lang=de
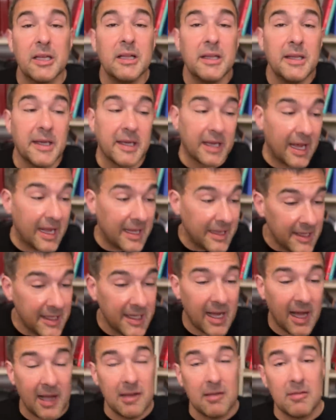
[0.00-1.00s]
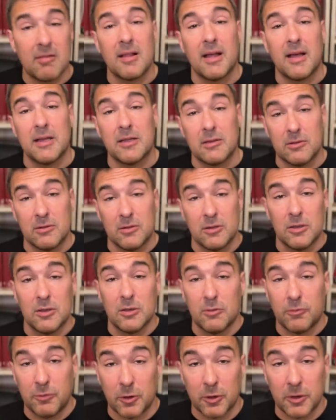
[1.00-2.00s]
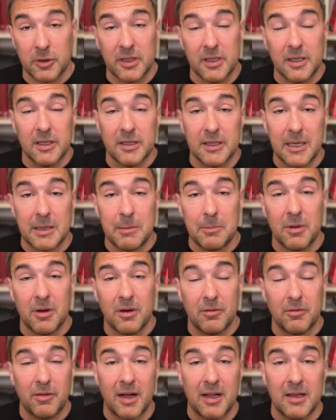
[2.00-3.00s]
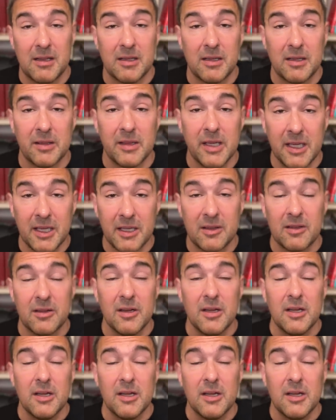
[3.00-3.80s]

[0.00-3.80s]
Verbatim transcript: Ich kenne die Einzelheiten von dem Fall nicht.